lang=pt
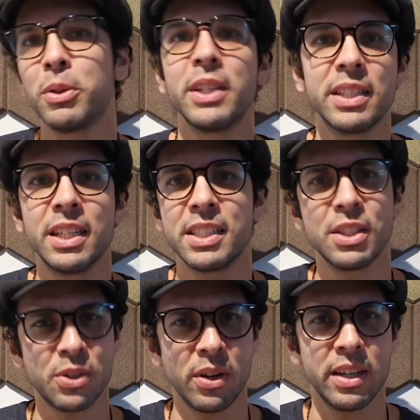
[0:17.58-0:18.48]
o poder
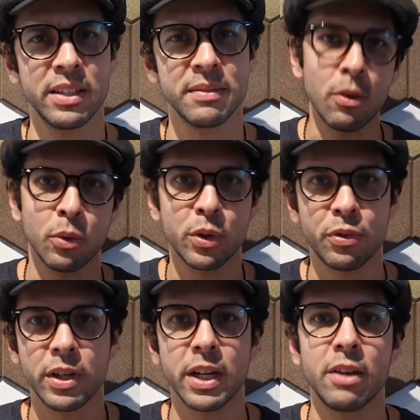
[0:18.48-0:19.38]
dessa joia? Algo que
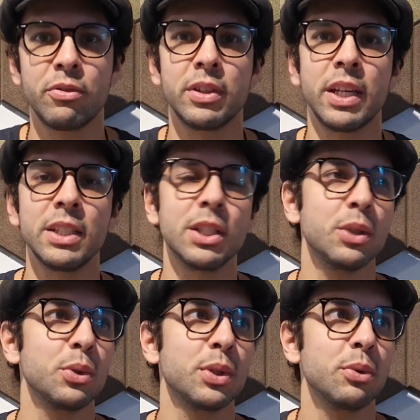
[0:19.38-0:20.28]
fica evidente é
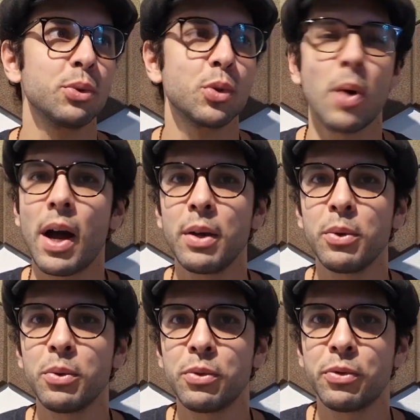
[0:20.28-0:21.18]
que o seu
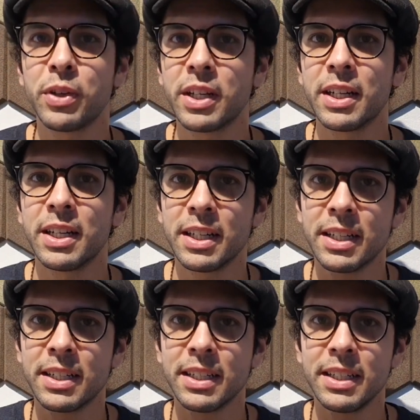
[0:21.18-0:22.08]
usuário fica